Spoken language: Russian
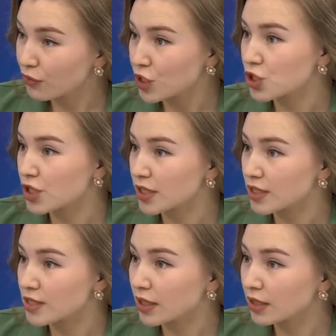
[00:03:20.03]
вещи
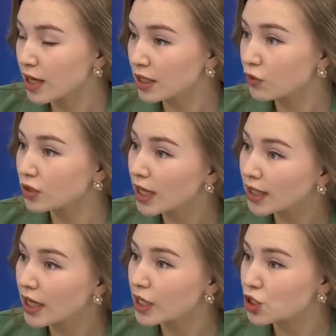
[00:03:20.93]
солдата, вот
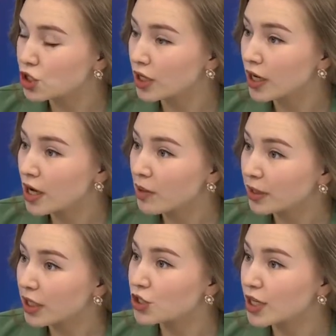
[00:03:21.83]
как дальше
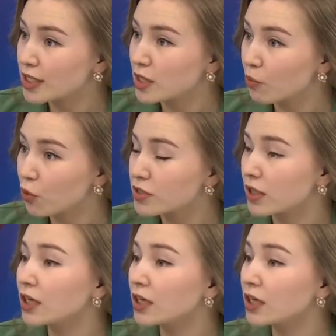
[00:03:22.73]
продолжается поиск,